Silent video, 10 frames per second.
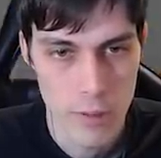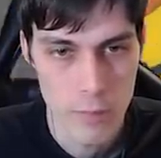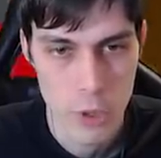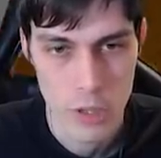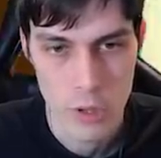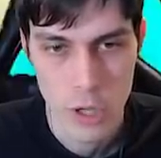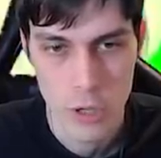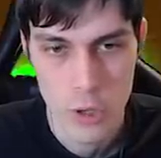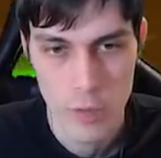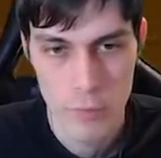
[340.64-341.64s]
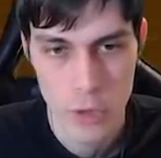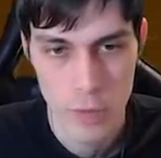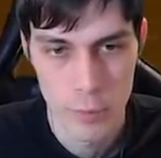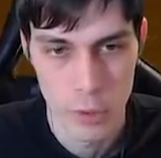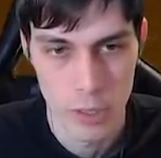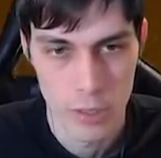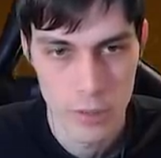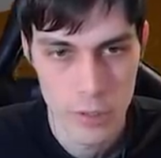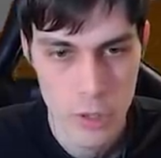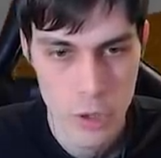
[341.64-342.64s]
вот, замечательно. Ч чем, чем плохо?
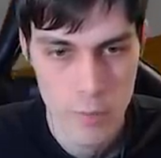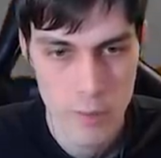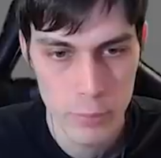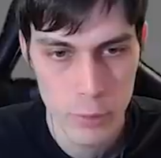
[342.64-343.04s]
Ничем не